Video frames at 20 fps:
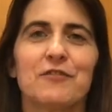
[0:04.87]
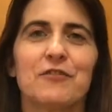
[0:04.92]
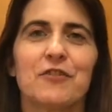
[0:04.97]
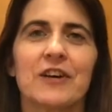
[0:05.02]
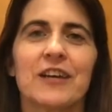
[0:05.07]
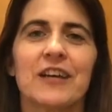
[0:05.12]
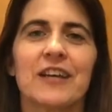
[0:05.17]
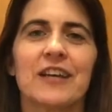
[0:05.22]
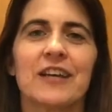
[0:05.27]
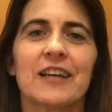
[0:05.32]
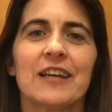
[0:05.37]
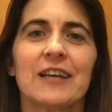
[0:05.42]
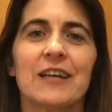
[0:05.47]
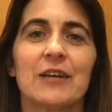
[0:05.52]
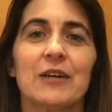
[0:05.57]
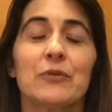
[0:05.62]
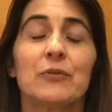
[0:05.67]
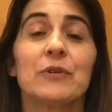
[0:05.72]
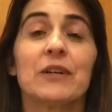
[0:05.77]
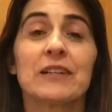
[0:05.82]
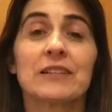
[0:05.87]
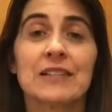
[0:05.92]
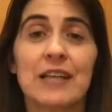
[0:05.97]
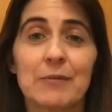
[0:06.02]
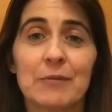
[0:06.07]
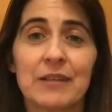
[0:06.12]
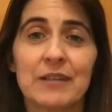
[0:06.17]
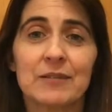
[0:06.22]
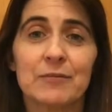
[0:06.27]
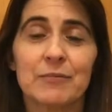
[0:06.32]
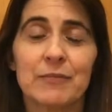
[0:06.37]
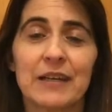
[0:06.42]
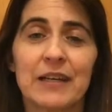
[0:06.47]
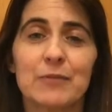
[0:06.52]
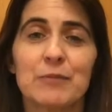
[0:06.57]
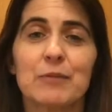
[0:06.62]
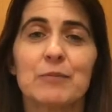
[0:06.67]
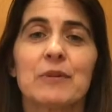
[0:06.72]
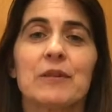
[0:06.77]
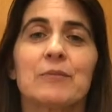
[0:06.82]
fue un examen
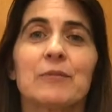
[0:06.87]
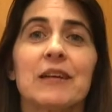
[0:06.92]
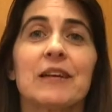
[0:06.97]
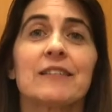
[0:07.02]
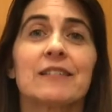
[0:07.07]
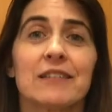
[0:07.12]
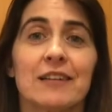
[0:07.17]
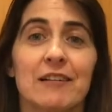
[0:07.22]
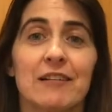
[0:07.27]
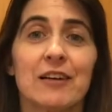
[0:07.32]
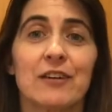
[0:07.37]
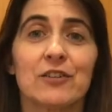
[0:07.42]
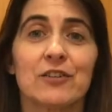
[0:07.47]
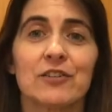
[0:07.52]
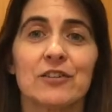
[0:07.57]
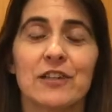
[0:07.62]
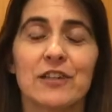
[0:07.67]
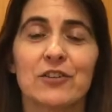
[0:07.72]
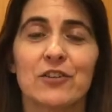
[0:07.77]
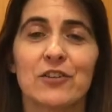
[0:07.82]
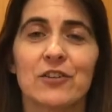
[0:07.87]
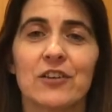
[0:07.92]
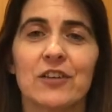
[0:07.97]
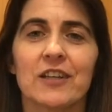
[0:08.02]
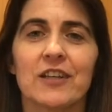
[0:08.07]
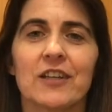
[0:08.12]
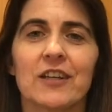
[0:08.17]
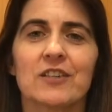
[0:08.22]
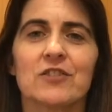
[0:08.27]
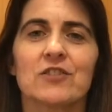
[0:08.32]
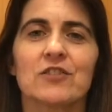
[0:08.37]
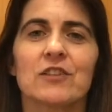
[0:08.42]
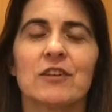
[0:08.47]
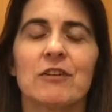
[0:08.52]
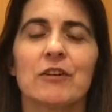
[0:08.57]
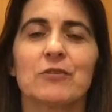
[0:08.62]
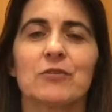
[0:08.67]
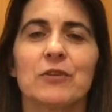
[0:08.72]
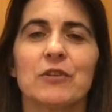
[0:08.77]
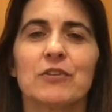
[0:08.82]
para mi primer trabajo en tecnología. Yo
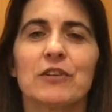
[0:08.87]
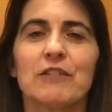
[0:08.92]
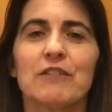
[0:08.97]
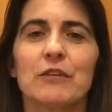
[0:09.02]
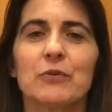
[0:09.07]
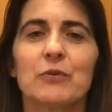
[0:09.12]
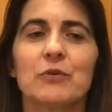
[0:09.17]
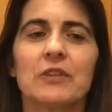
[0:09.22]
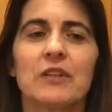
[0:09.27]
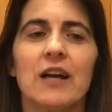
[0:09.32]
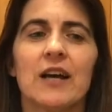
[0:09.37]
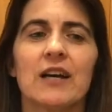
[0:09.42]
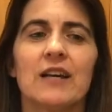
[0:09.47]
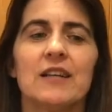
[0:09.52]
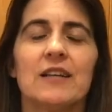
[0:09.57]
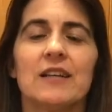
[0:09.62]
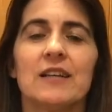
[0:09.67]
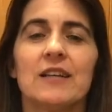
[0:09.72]
estaba estudiando en la facultad